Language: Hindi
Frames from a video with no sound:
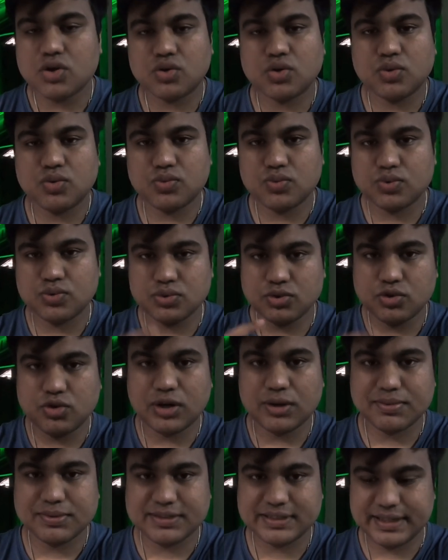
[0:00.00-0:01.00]
तो
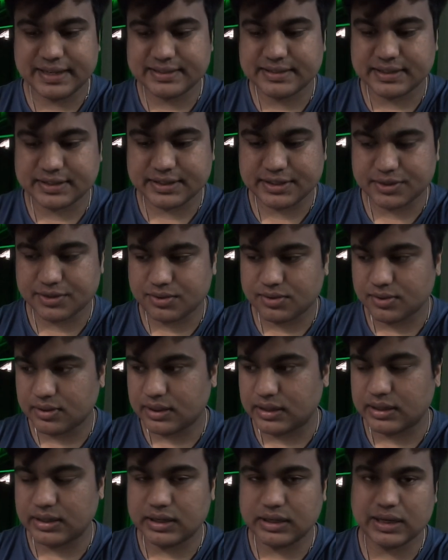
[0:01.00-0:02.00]
उनको आप देख सकते हो
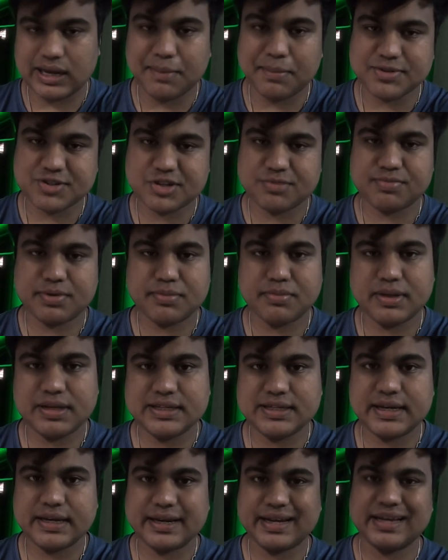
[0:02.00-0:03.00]
अमेजोन पे
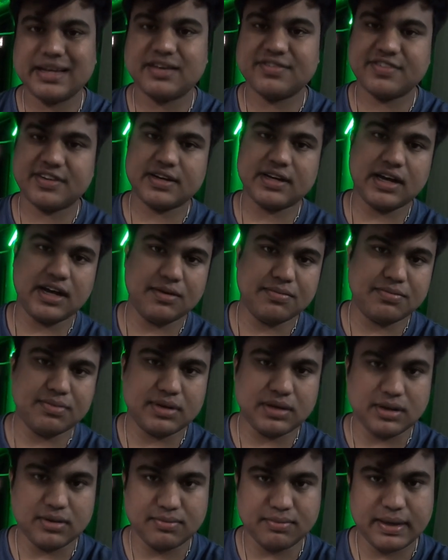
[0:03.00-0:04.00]
मिल जाएगा या फिर आप
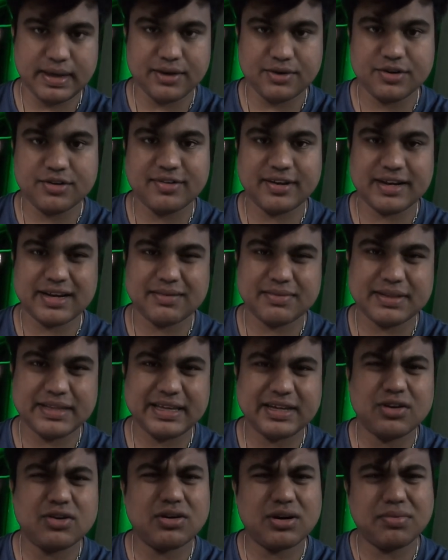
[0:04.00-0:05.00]
बैंगोड वगैरह पे
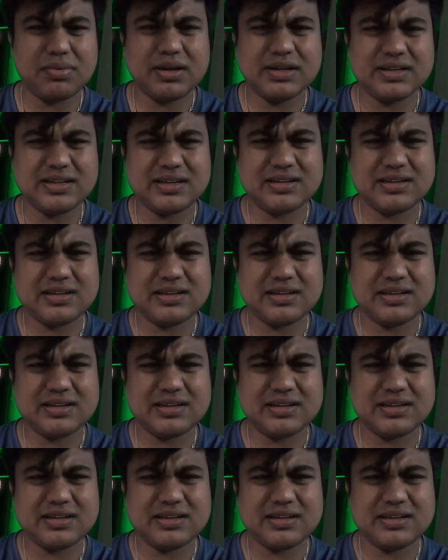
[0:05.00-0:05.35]
देख लो आप